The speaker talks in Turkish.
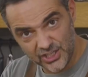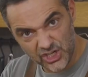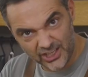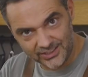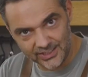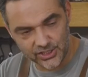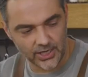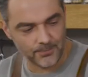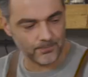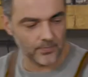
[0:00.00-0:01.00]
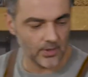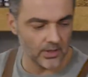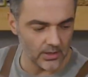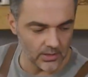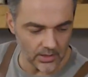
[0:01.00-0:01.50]
çektikçe
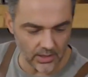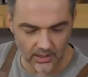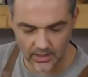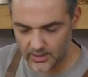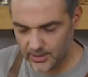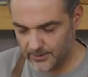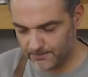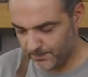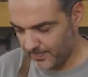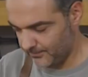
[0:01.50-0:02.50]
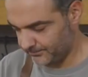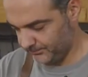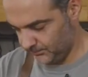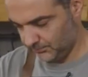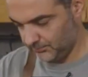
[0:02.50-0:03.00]
e,
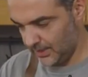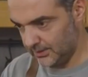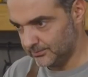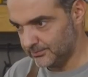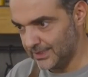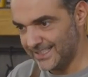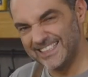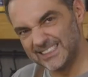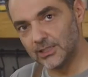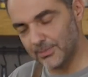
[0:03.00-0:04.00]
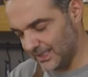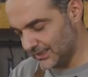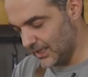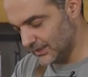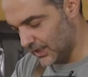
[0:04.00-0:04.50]
yırtılmaya
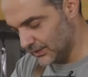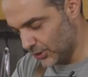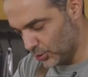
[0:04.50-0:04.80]
daha da aday